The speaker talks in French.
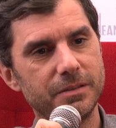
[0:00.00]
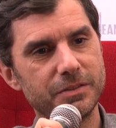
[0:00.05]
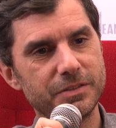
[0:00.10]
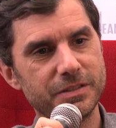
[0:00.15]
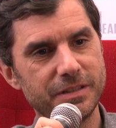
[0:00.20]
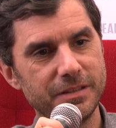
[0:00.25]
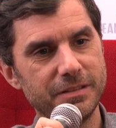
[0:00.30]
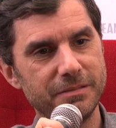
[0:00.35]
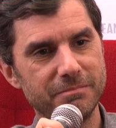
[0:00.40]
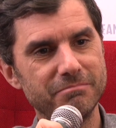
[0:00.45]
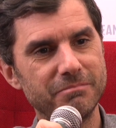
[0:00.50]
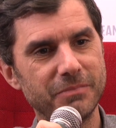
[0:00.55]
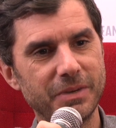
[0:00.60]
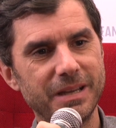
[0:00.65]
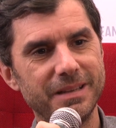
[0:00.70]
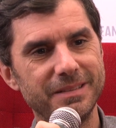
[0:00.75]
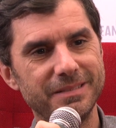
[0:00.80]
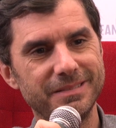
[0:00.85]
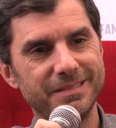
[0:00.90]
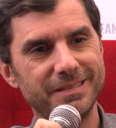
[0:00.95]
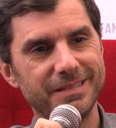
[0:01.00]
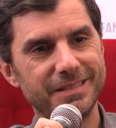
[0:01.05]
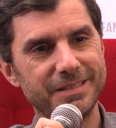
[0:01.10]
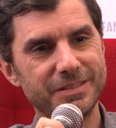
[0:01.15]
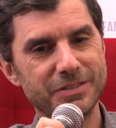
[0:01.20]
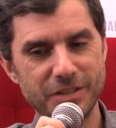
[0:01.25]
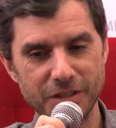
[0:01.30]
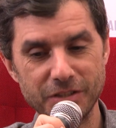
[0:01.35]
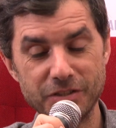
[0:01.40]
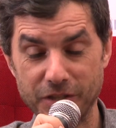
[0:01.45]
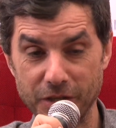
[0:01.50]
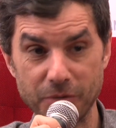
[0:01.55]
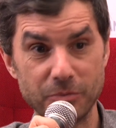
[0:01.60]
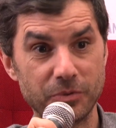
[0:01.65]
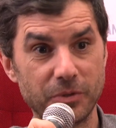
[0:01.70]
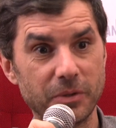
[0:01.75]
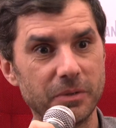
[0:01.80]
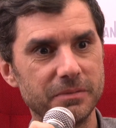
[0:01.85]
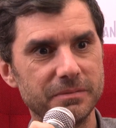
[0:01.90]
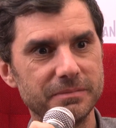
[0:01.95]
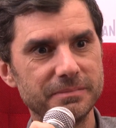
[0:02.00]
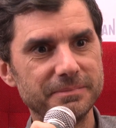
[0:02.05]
j'étais, ouais, j'étais content.